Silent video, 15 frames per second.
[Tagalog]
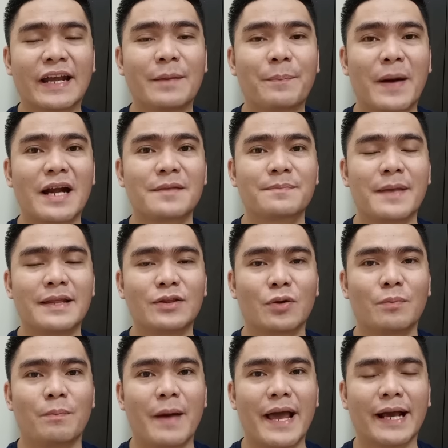ng
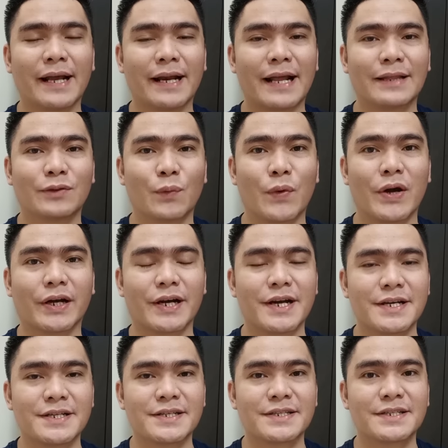Department of Migrant
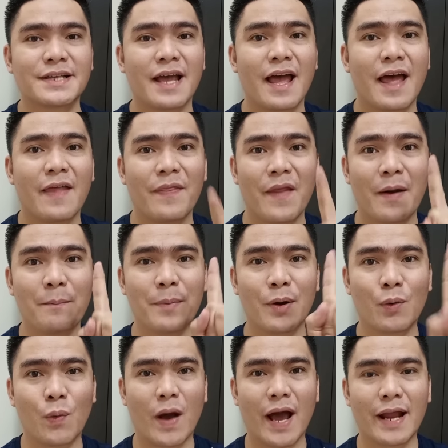Workers.
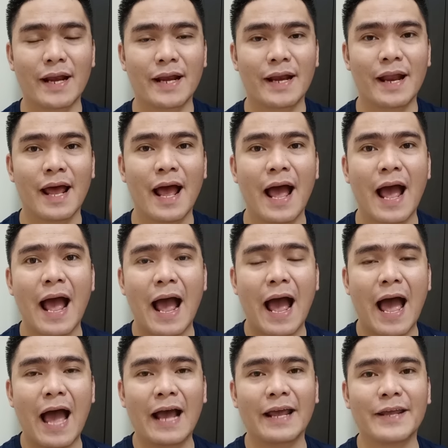Number
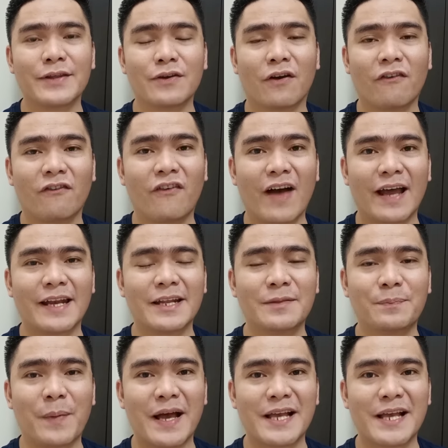1, ang inyong valid